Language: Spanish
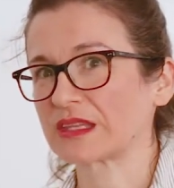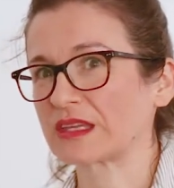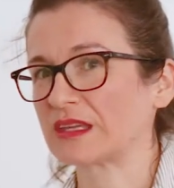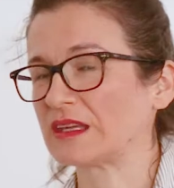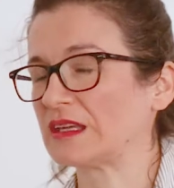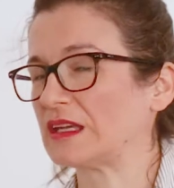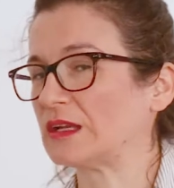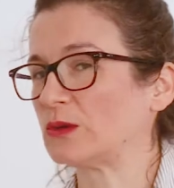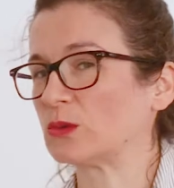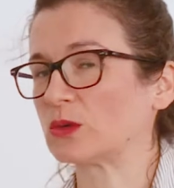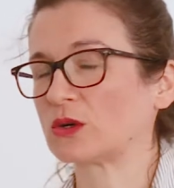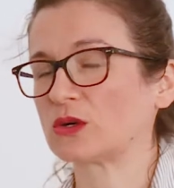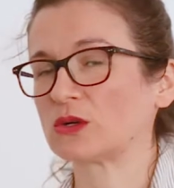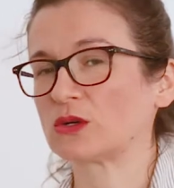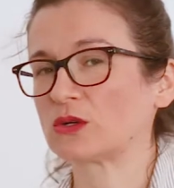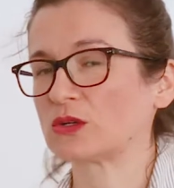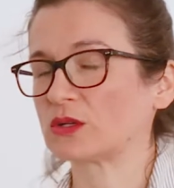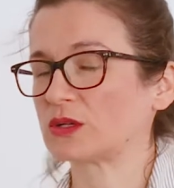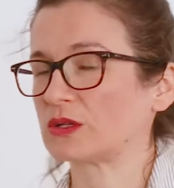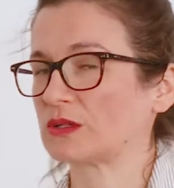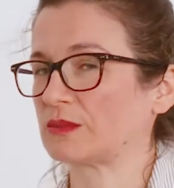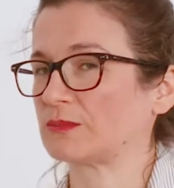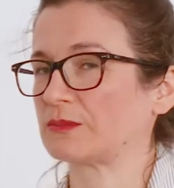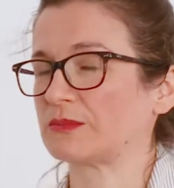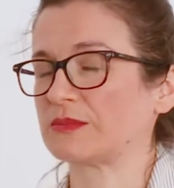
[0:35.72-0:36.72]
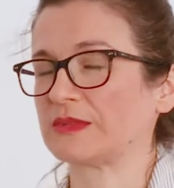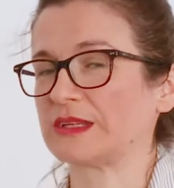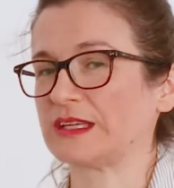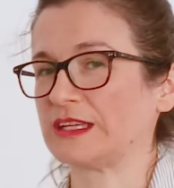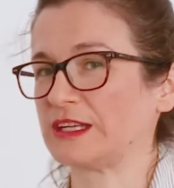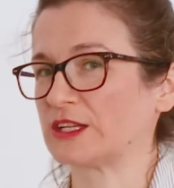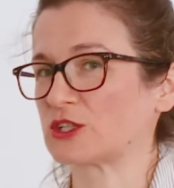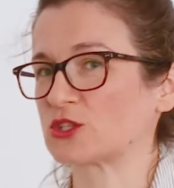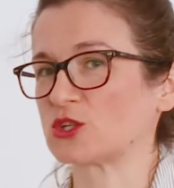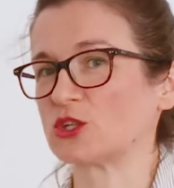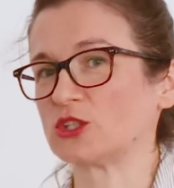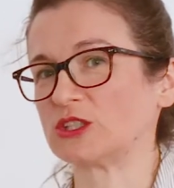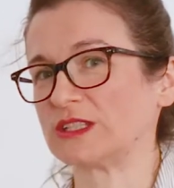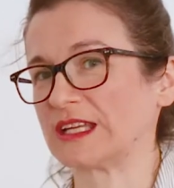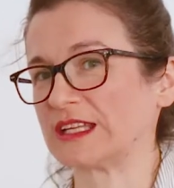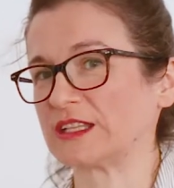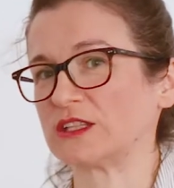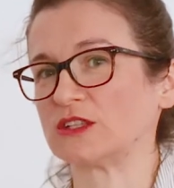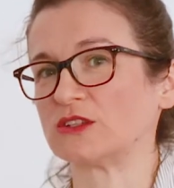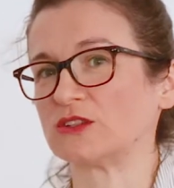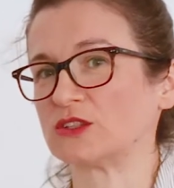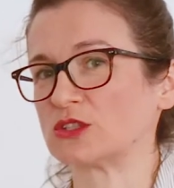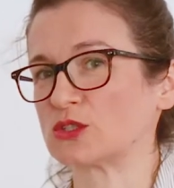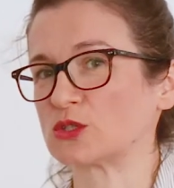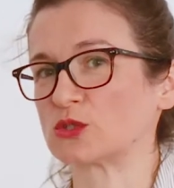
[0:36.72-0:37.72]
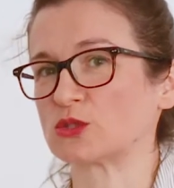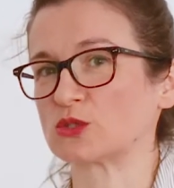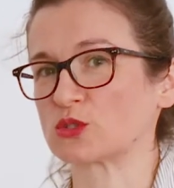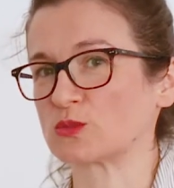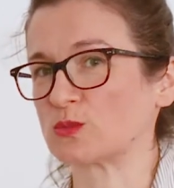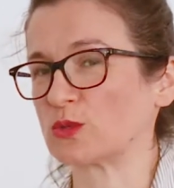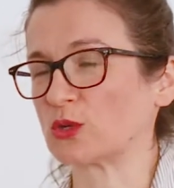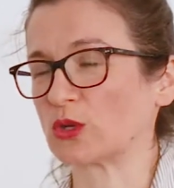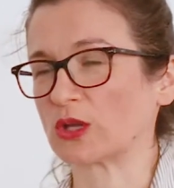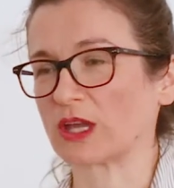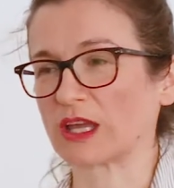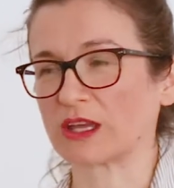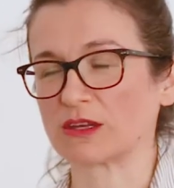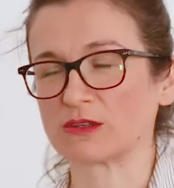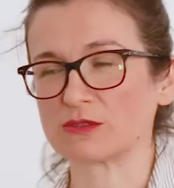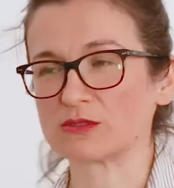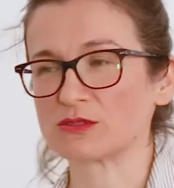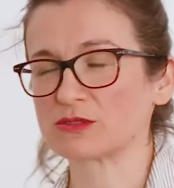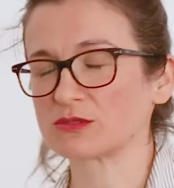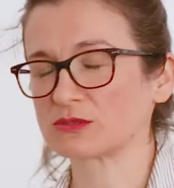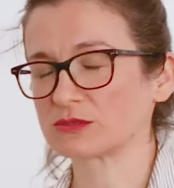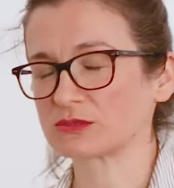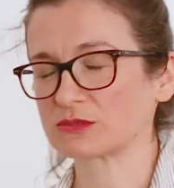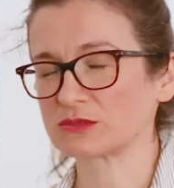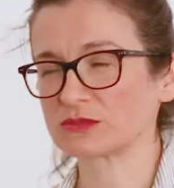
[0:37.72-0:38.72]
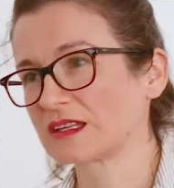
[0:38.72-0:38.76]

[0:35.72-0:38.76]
luego ir soltando esos bloqueos.